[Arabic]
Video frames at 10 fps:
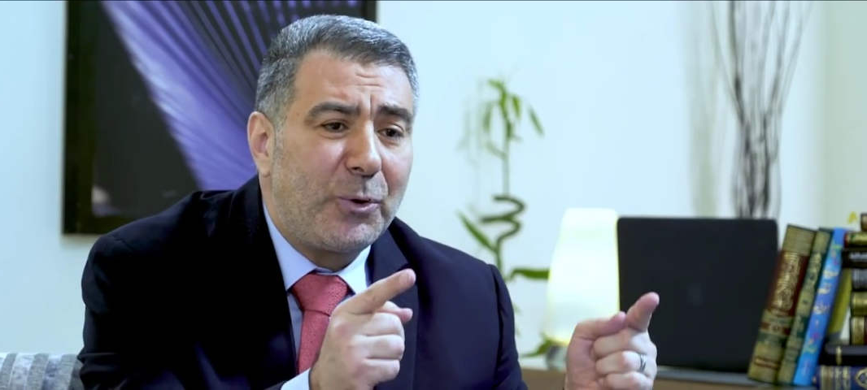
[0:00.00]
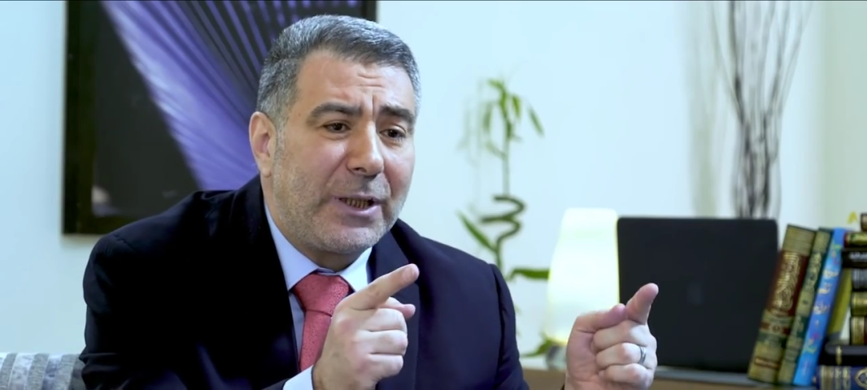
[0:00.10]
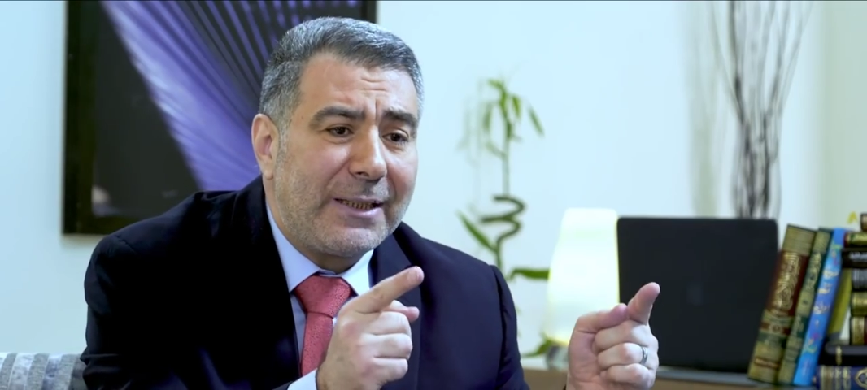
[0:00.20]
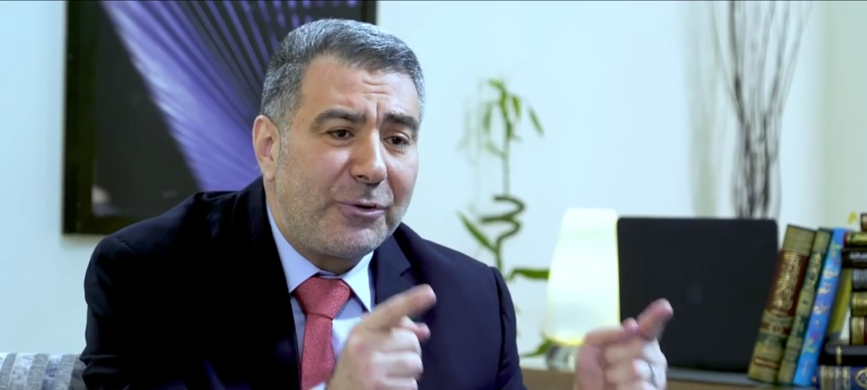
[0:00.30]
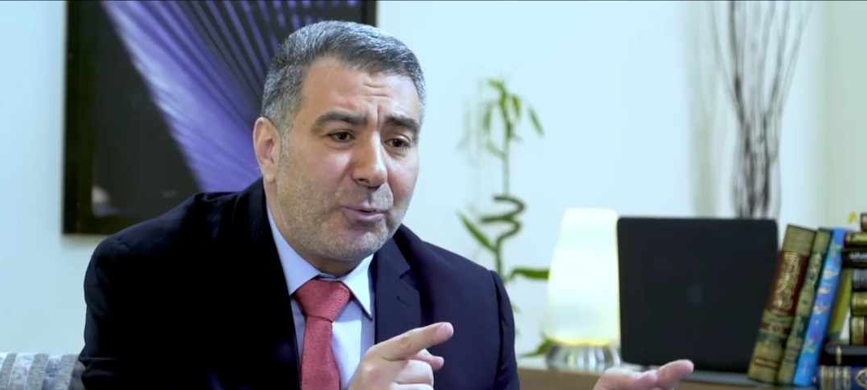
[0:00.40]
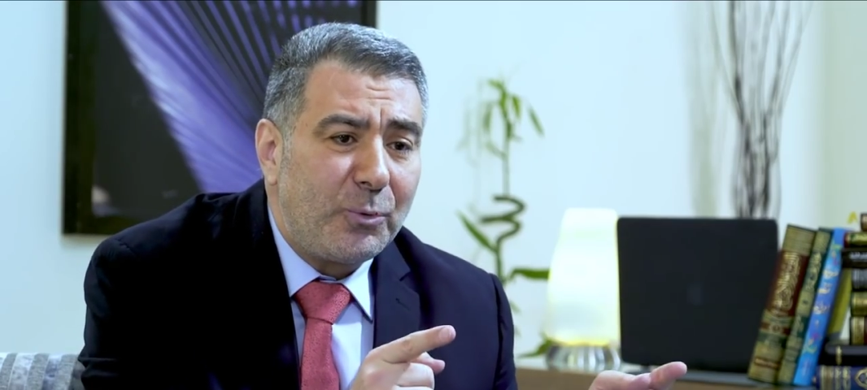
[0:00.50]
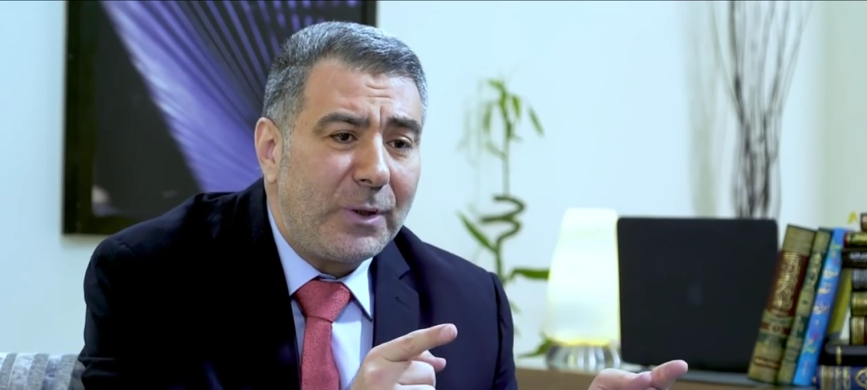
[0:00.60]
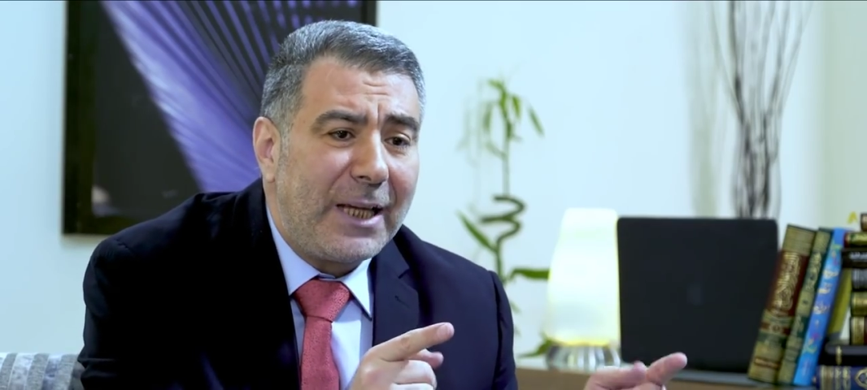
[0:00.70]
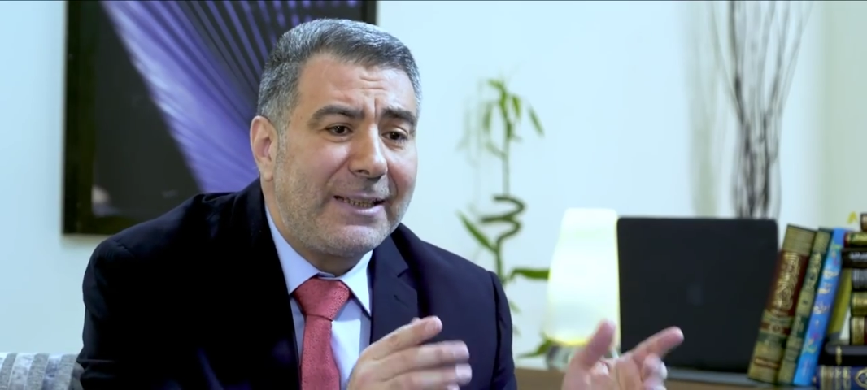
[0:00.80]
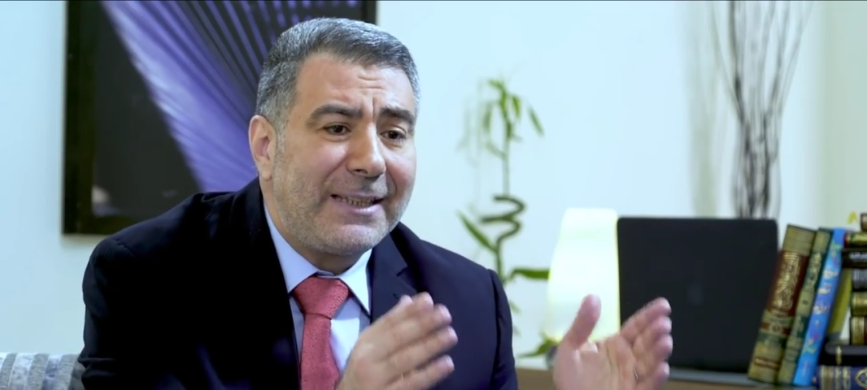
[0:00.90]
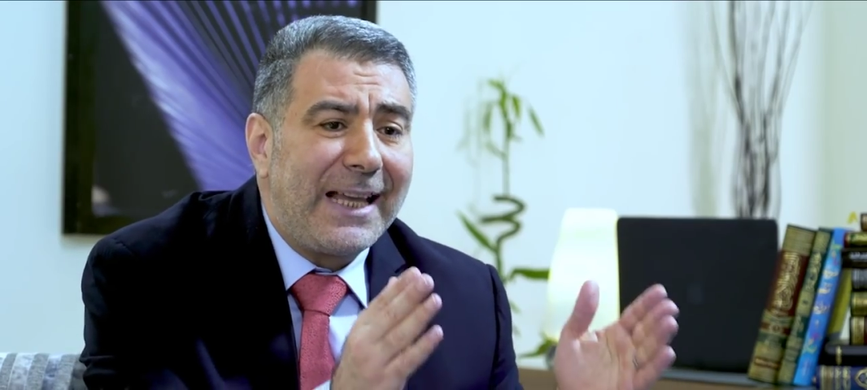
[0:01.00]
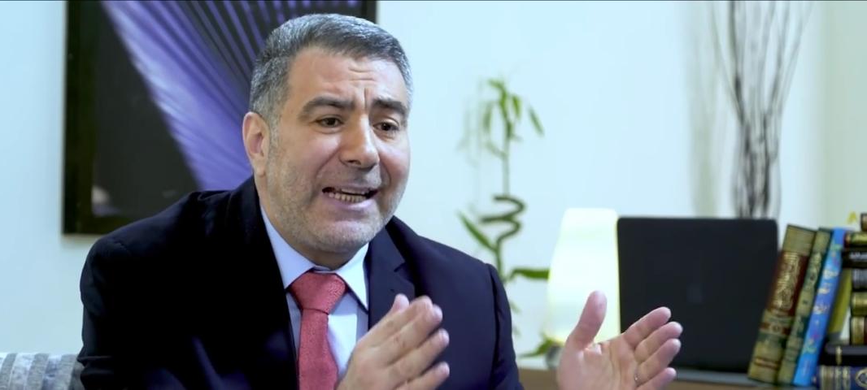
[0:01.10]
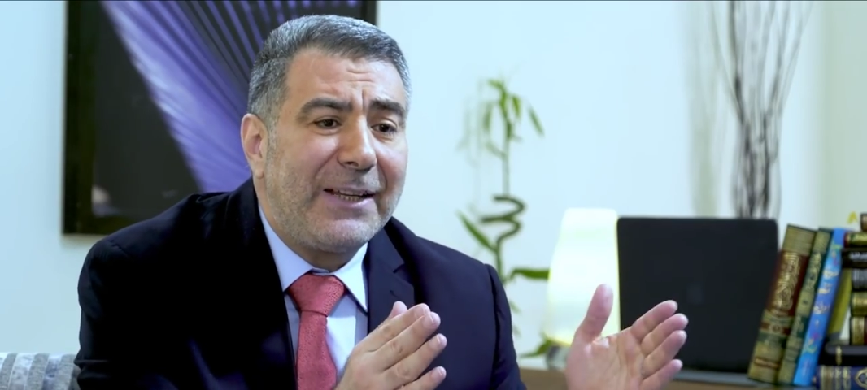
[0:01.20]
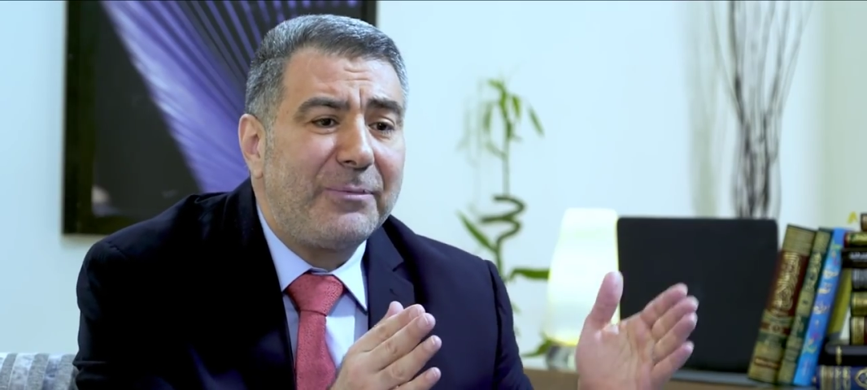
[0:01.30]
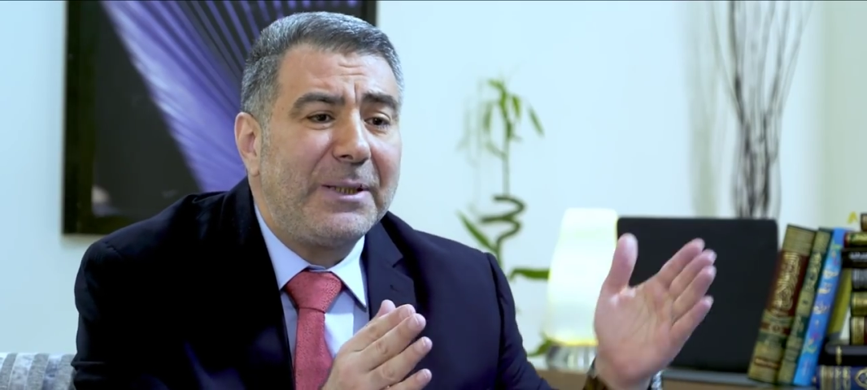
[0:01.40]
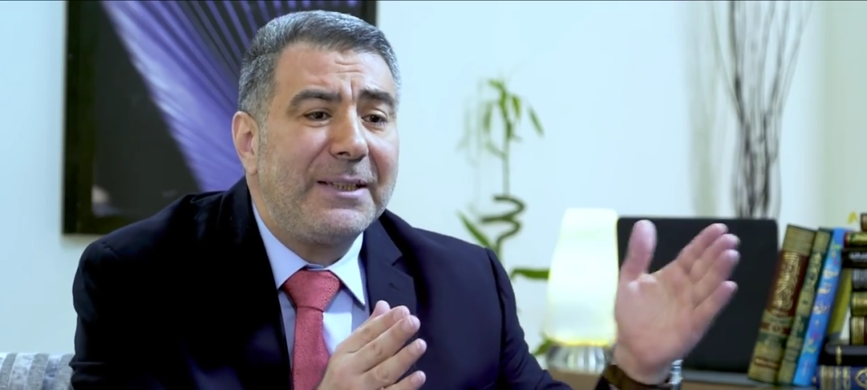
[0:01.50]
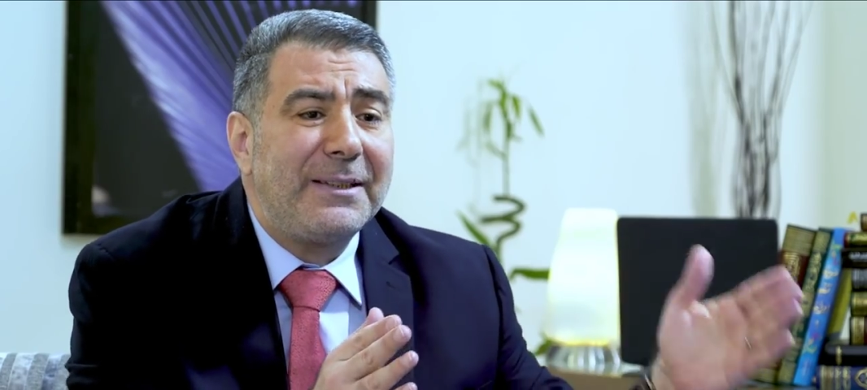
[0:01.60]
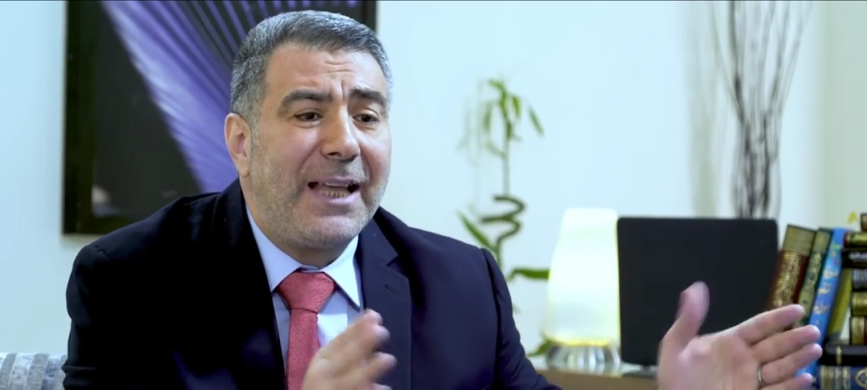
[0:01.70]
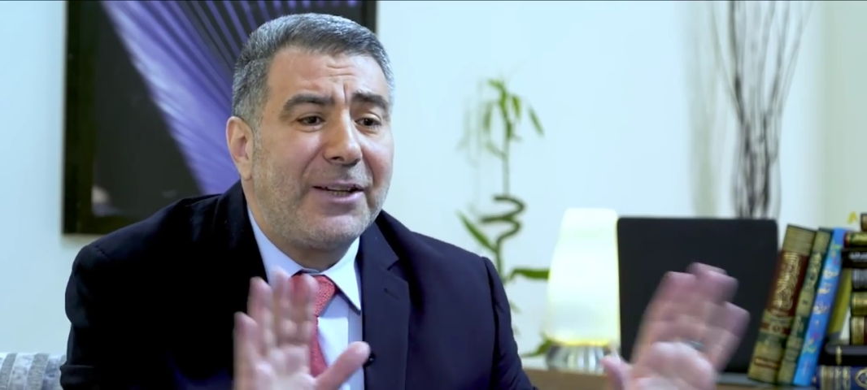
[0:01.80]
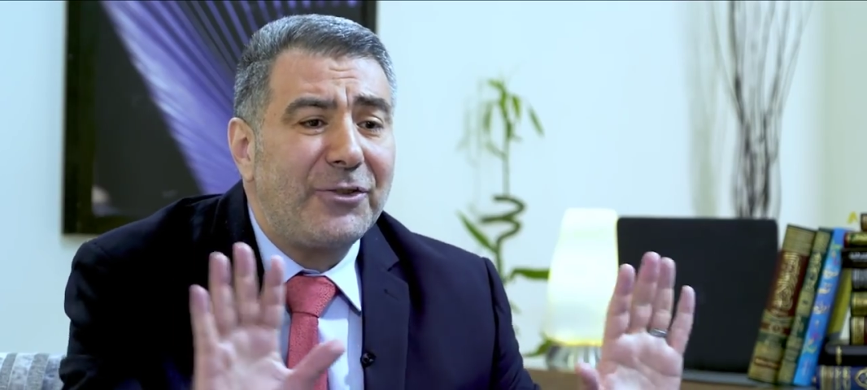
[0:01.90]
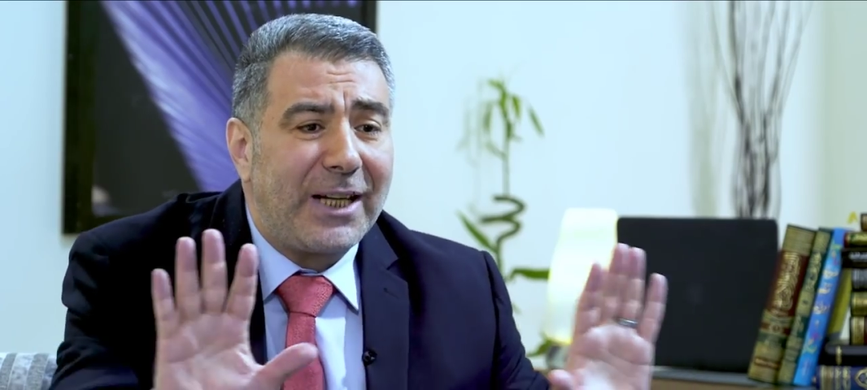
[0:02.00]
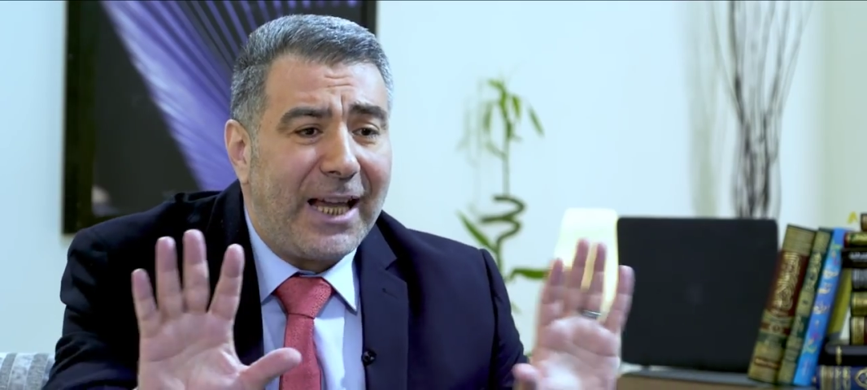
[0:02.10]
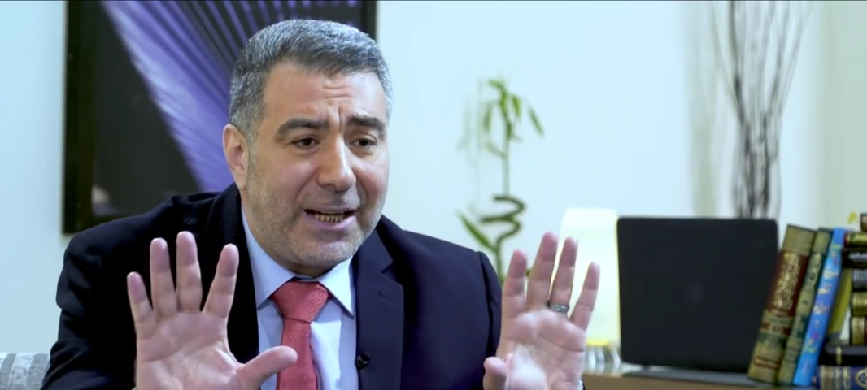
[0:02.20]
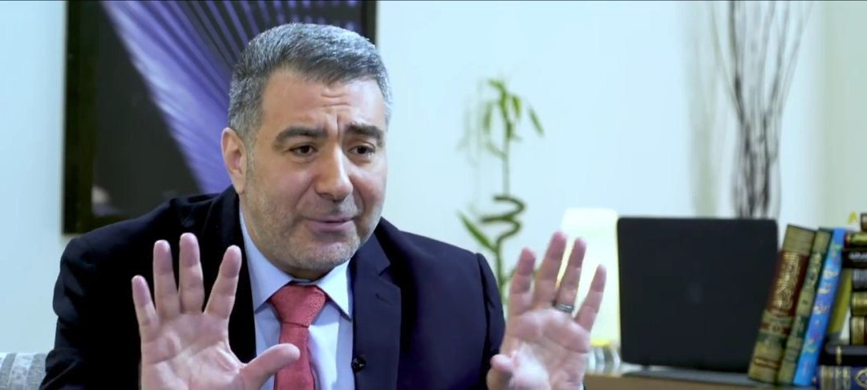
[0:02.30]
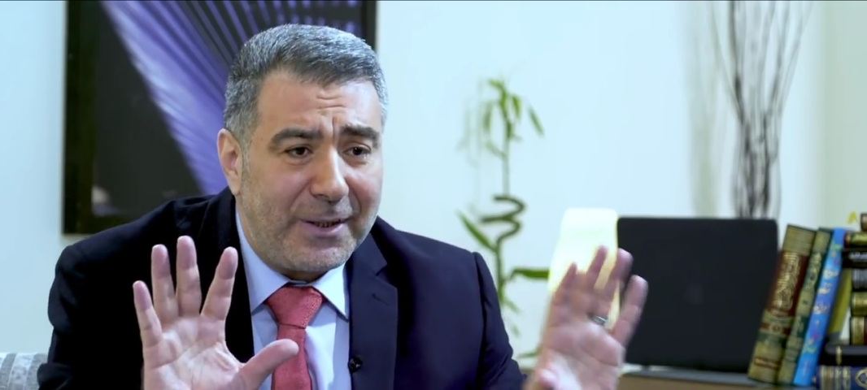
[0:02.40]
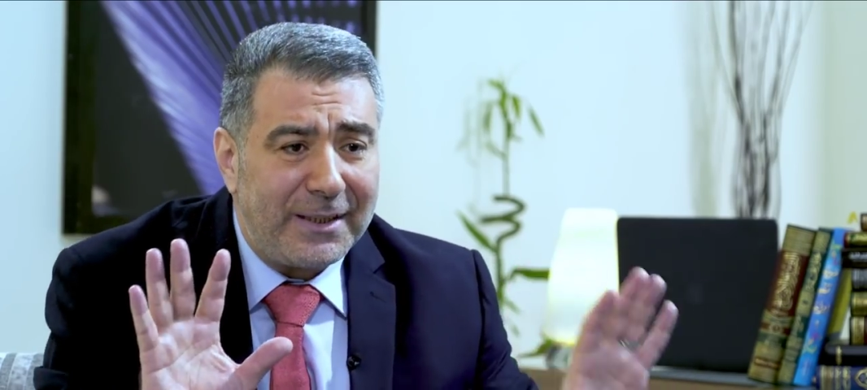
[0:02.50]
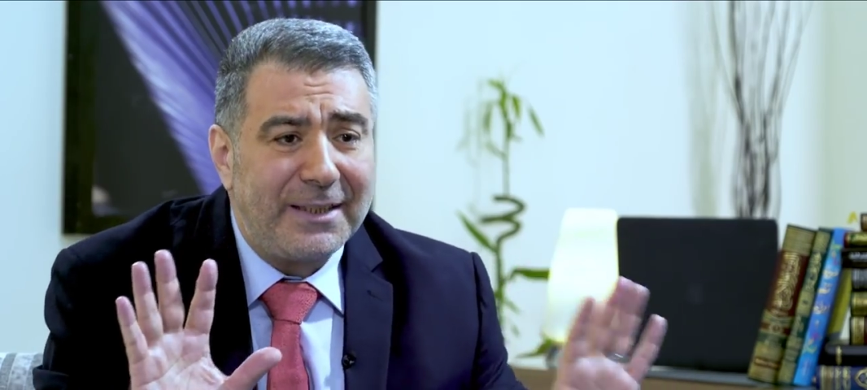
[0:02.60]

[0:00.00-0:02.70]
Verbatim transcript: رسول الله تتألف من اثنا عشر حرفا